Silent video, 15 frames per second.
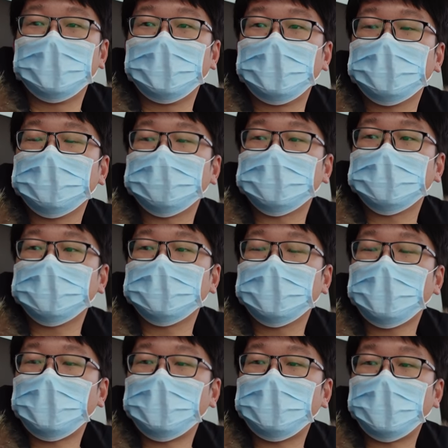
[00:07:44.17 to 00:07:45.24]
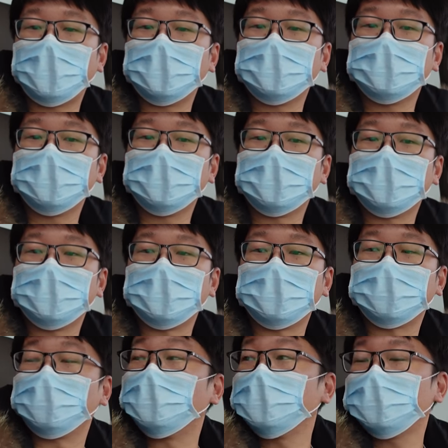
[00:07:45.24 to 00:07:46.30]
还有是第二排的那个
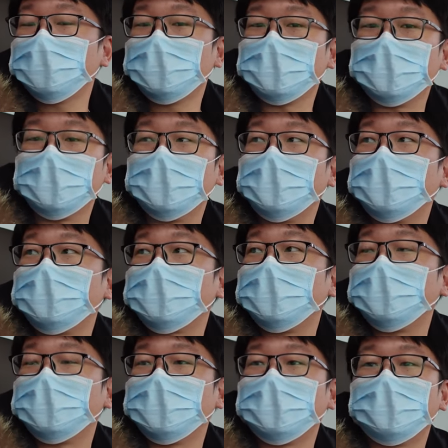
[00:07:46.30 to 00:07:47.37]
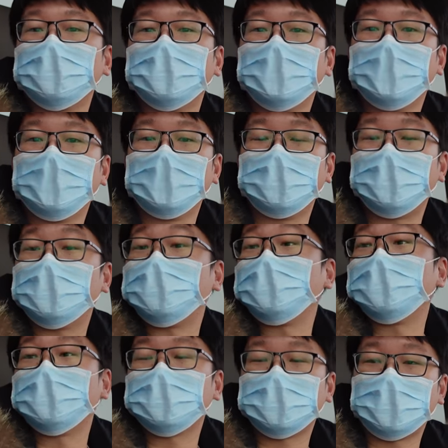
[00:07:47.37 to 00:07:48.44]
独立座椅两张，然后我老
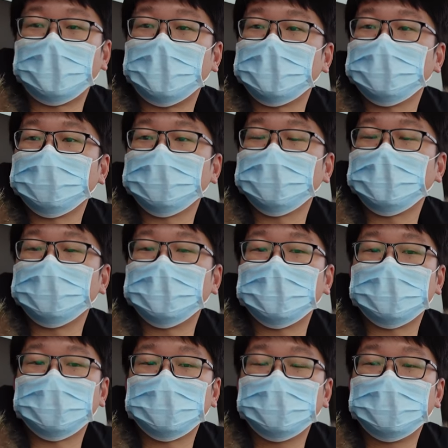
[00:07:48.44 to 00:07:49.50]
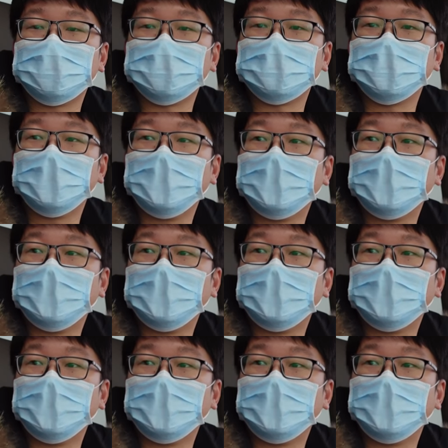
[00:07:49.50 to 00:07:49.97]
婆和小孩都坐得比较舒服。